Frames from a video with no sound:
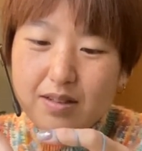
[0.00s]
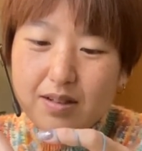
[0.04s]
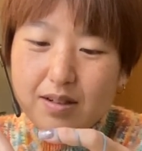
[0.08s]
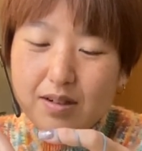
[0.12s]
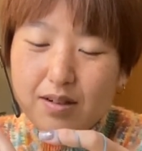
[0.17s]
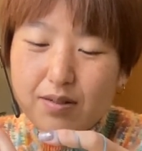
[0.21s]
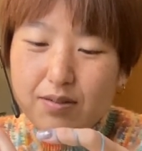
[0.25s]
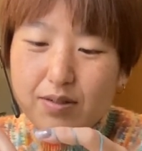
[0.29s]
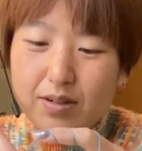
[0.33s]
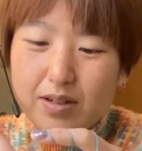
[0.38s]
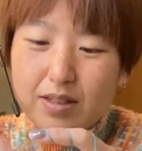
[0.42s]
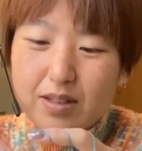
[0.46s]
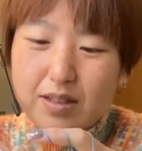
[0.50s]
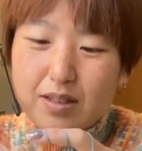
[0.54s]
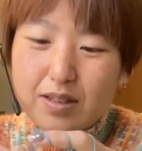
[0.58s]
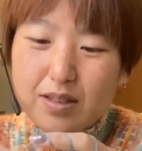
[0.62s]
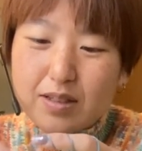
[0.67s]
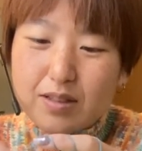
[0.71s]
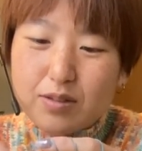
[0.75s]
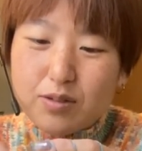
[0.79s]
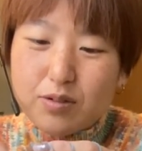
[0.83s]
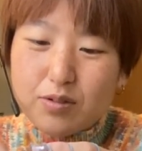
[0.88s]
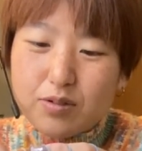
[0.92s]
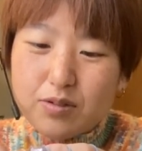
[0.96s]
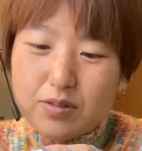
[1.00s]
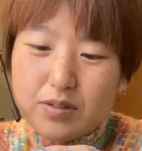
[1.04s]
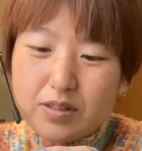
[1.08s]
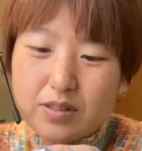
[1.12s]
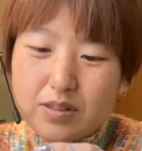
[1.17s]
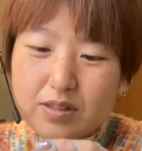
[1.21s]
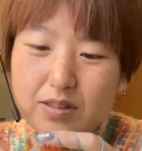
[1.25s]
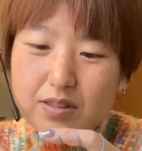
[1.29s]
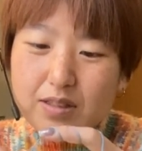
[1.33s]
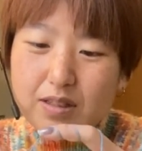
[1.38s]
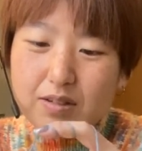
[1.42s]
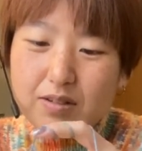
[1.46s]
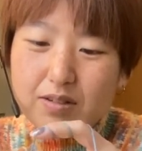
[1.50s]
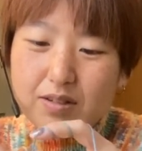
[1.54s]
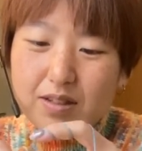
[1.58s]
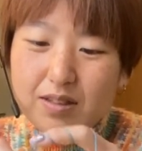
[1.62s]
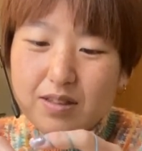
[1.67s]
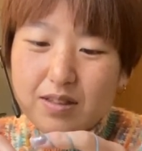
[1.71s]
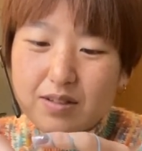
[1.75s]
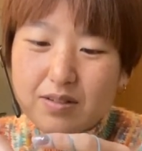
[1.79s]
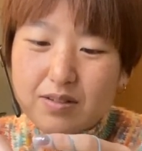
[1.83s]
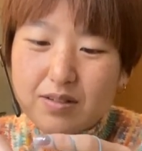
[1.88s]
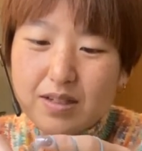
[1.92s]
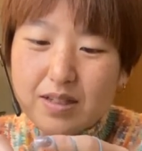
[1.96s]
可愛い糸を作ってくれ
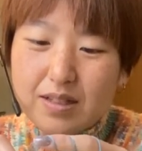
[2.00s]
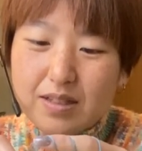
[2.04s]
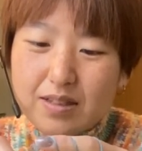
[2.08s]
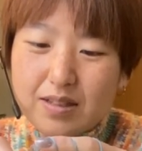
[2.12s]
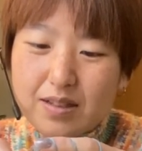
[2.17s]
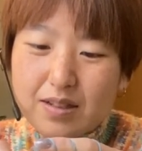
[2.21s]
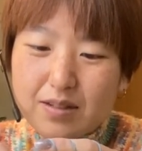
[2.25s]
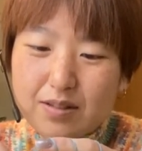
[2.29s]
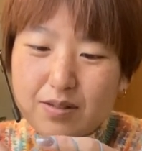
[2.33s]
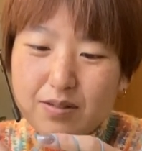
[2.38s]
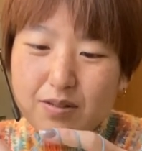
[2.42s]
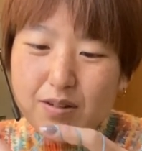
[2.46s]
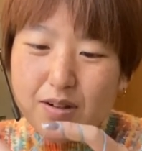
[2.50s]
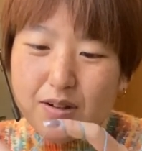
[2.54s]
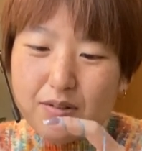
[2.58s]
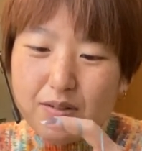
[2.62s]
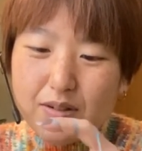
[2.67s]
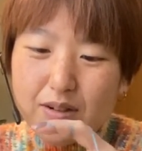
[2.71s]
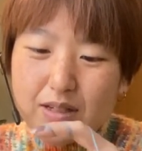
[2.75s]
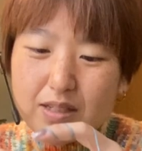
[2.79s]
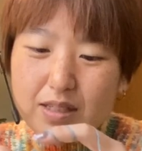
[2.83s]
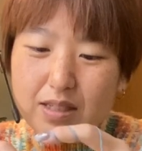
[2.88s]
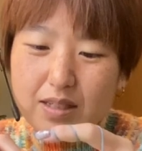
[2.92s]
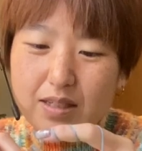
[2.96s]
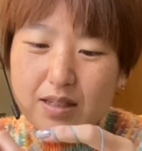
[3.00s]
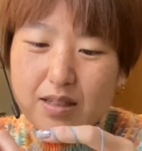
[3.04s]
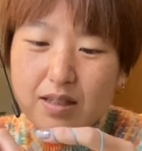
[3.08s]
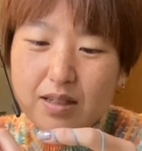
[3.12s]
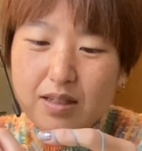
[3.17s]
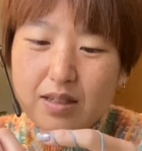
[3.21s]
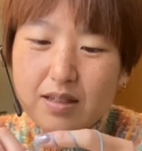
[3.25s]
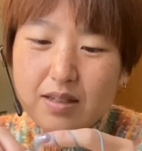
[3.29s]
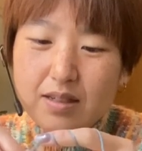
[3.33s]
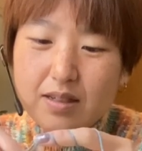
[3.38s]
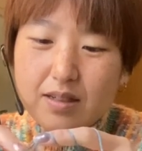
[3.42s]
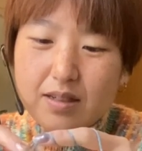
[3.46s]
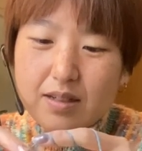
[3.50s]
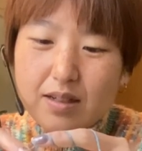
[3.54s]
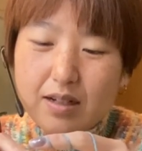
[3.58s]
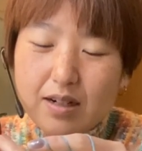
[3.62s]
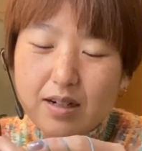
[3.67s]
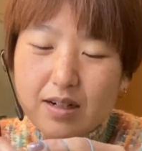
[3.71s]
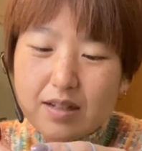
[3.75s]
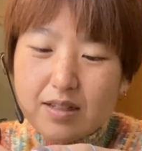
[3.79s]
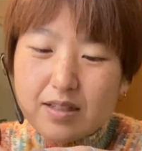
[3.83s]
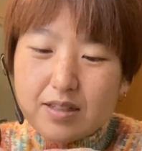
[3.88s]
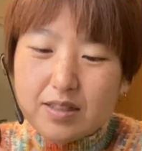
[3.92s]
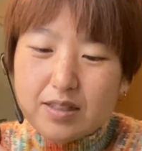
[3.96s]
たクエンさんと可愛い
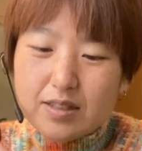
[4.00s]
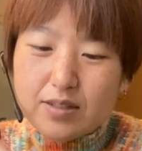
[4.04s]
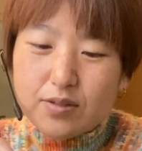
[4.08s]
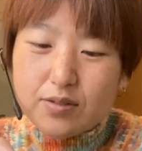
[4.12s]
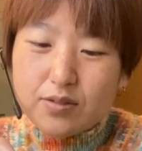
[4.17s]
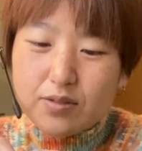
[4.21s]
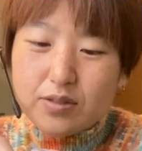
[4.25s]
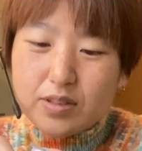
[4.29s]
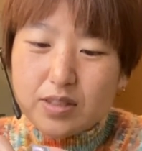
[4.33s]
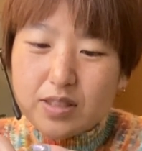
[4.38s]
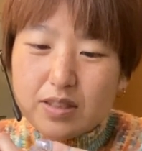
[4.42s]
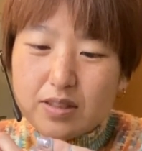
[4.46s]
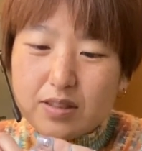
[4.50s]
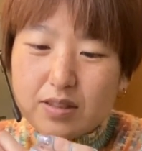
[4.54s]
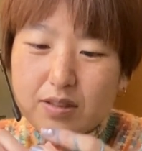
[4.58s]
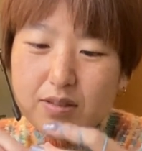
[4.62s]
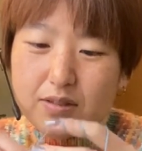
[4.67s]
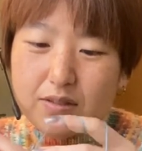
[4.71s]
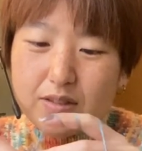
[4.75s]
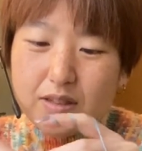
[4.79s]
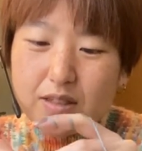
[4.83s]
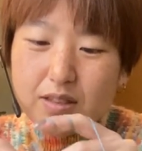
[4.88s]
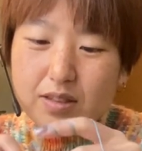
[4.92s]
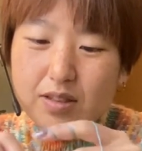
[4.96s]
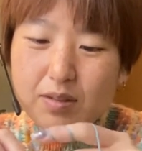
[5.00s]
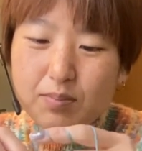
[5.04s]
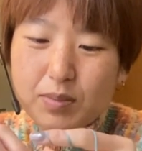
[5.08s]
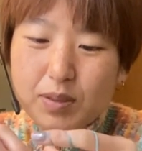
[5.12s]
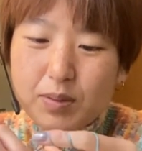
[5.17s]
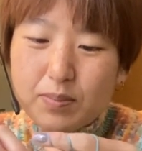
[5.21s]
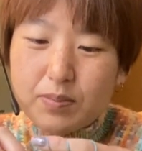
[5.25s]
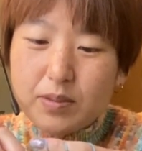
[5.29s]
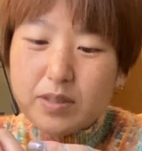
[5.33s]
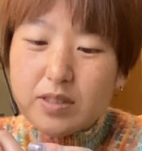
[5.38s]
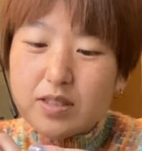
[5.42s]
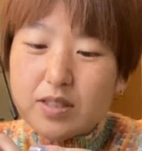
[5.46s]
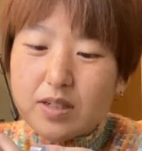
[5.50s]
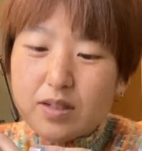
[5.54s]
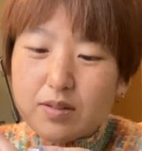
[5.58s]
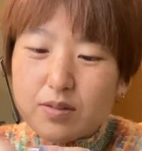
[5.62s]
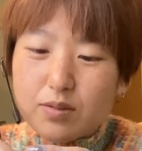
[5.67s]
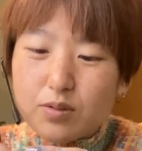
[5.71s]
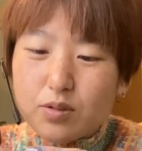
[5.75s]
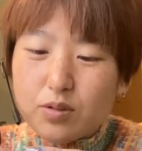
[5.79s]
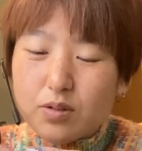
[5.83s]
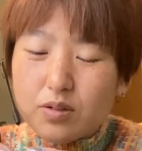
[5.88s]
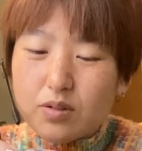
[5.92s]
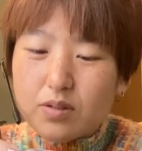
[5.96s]
アレンジを教えてくれたピピちゃん
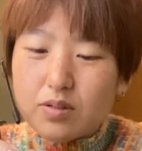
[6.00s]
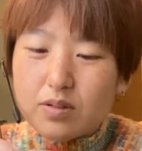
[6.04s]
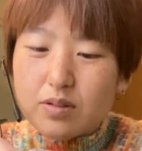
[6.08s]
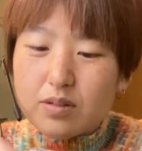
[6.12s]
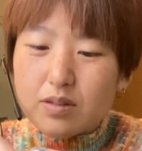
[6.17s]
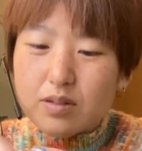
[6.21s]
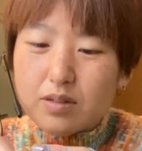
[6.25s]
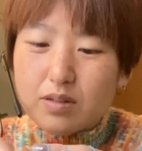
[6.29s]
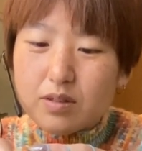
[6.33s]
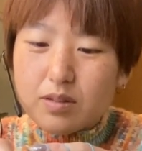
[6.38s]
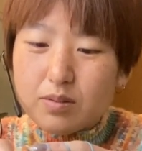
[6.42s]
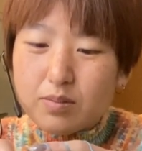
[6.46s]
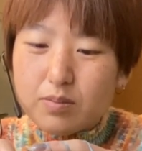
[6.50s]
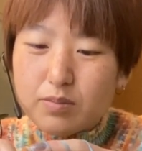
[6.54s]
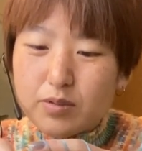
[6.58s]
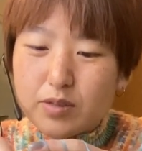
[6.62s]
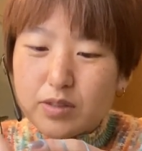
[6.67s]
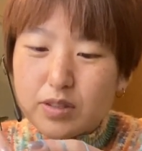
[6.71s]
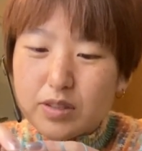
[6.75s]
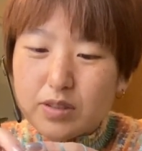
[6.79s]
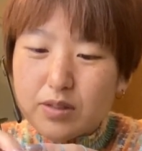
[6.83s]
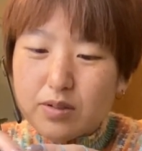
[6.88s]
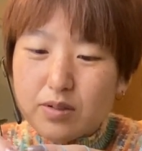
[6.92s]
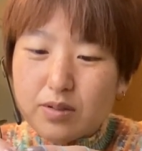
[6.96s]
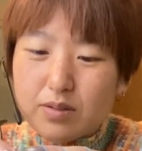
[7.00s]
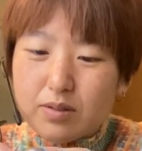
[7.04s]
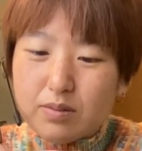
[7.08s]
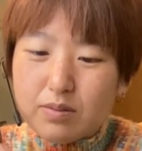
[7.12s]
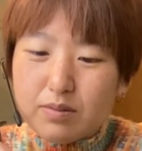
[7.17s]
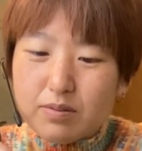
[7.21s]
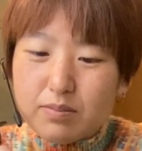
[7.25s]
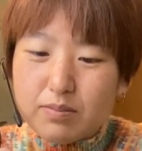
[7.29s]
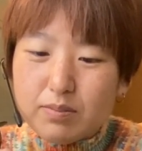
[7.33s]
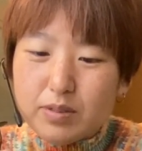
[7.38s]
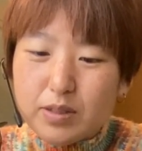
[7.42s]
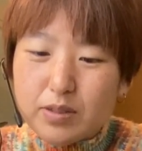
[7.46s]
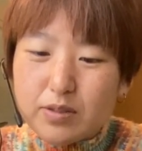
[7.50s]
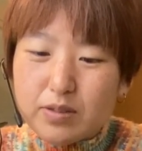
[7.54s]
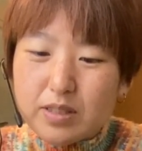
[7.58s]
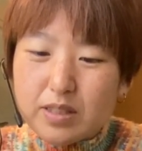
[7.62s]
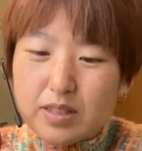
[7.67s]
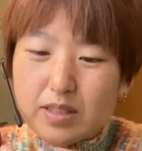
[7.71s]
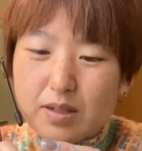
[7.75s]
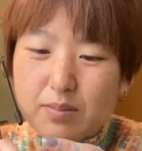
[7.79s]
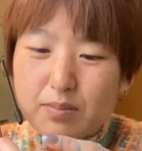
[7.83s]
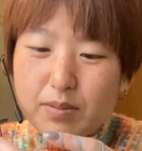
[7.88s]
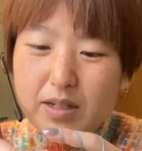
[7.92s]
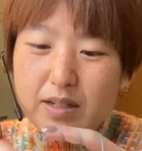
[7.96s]
ともちろん緑
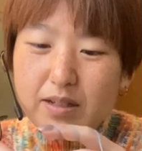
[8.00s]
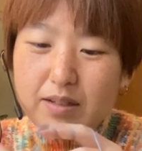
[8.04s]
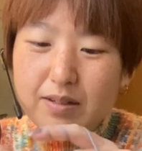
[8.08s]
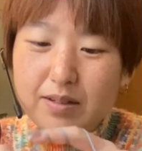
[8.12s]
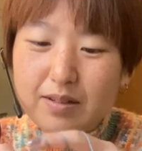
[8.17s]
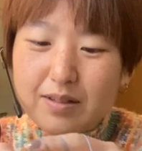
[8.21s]
様